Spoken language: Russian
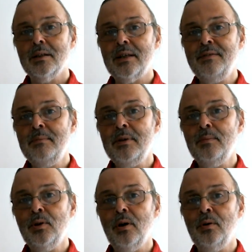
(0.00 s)
совсем
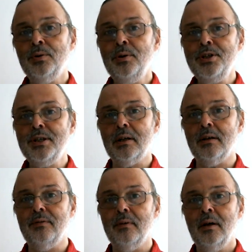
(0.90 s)
немного
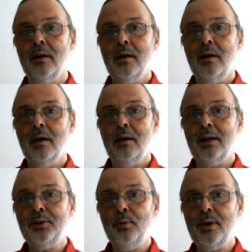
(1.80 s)
художников,
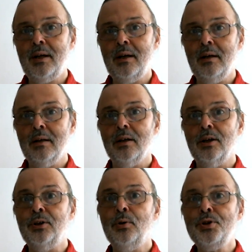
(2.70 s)
которые
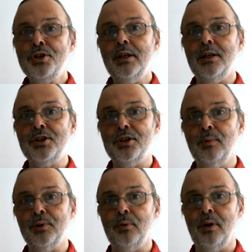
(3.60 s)
научились
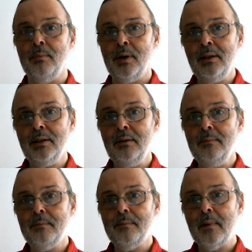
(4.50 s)
чему-то у Рембранта,
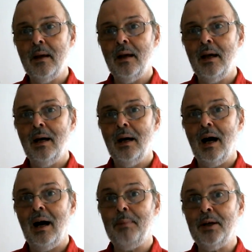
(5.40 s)

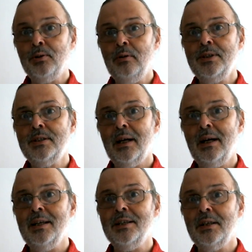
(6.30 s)
а потом
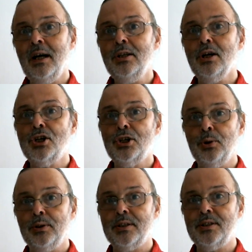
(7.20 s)
стали искать
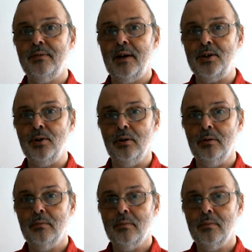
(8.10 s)
что-то свое.